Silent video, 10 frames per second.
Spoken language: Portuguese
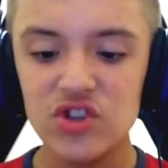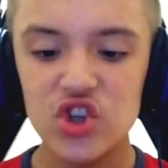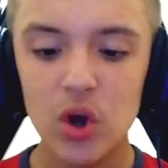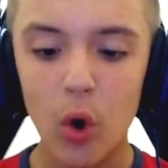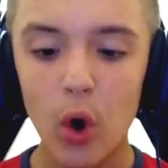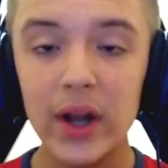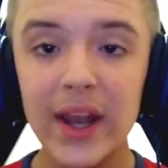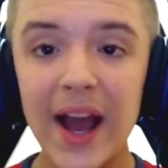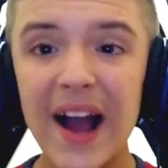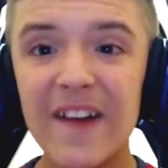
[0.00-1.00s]
Gente,
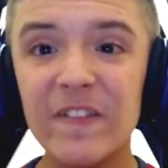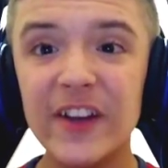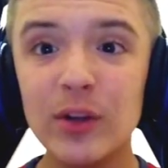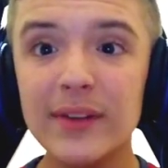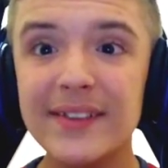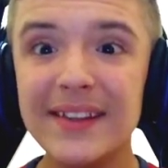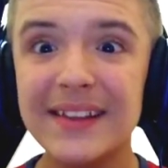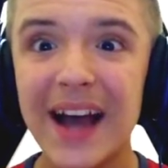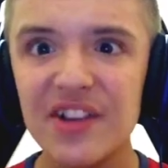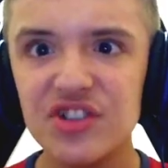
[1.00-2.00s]
olha a
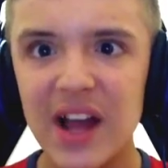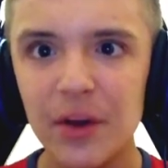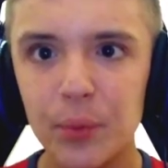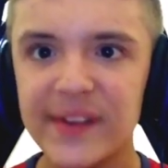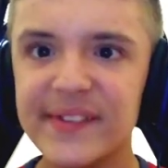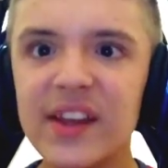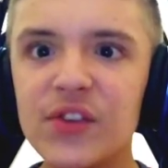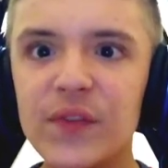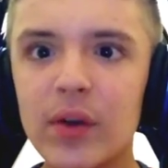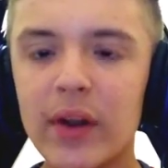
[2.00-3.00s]
velocidade da Grand.
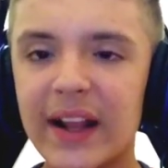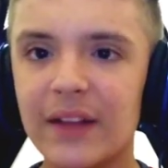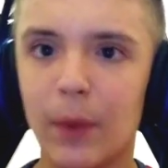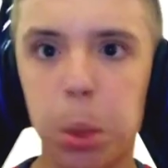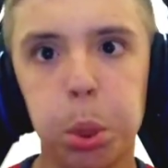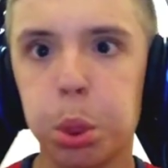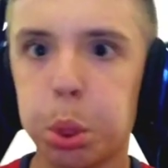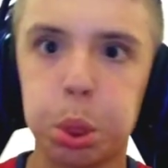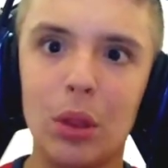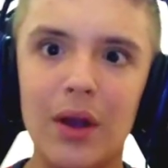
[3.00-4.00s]
Vocês viram, né? Que ela,
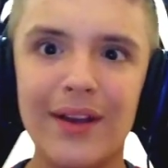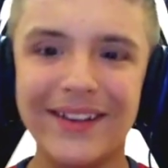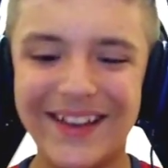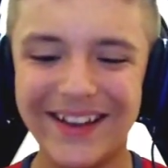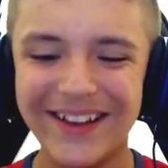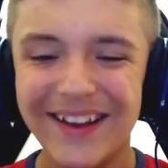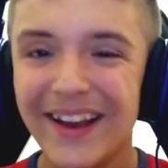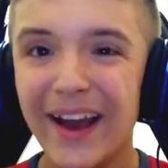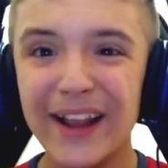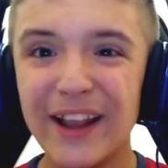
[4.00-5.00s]

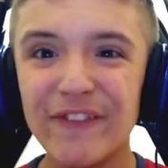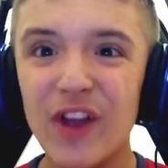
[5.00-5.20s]
veio...